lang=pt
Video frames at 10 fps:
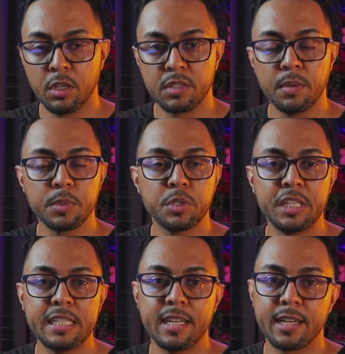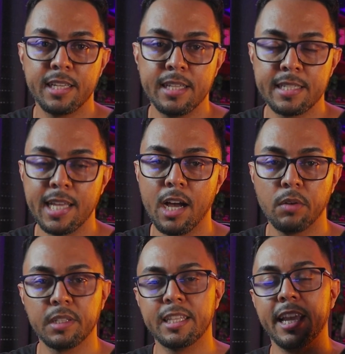que nós vamos utilizar aqui nessa
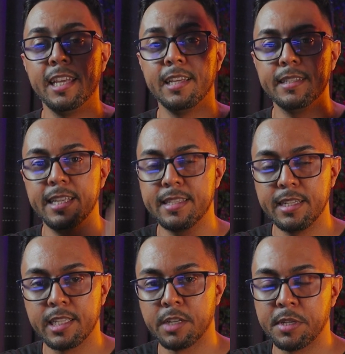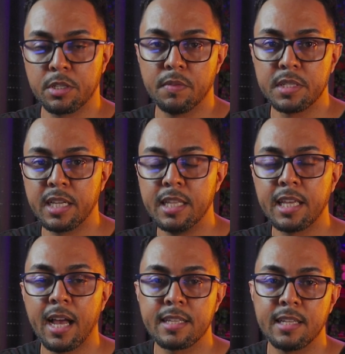aula, tá aí na descrição, é só você
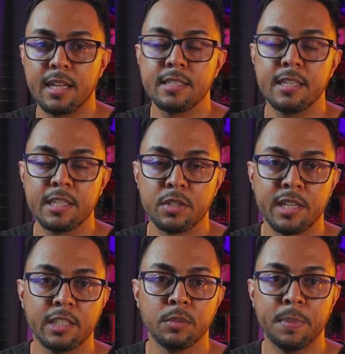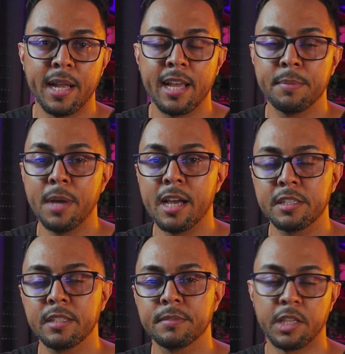clicar que será direcionado para a
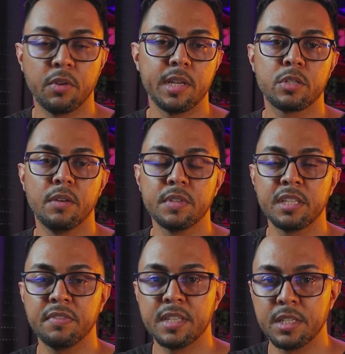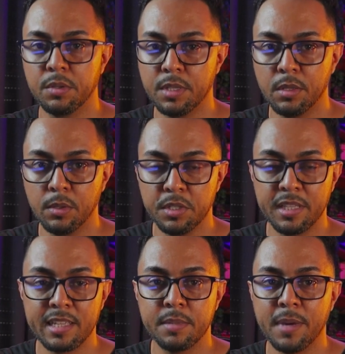imagem. Então é só você fazer o download
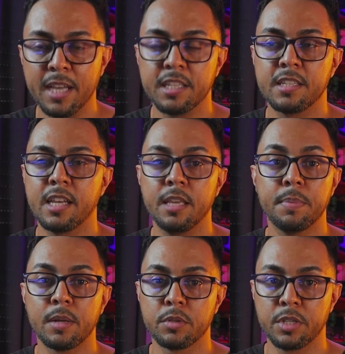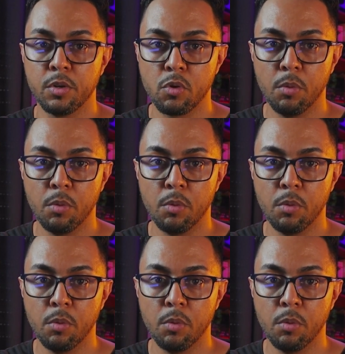das imagens aí para o seu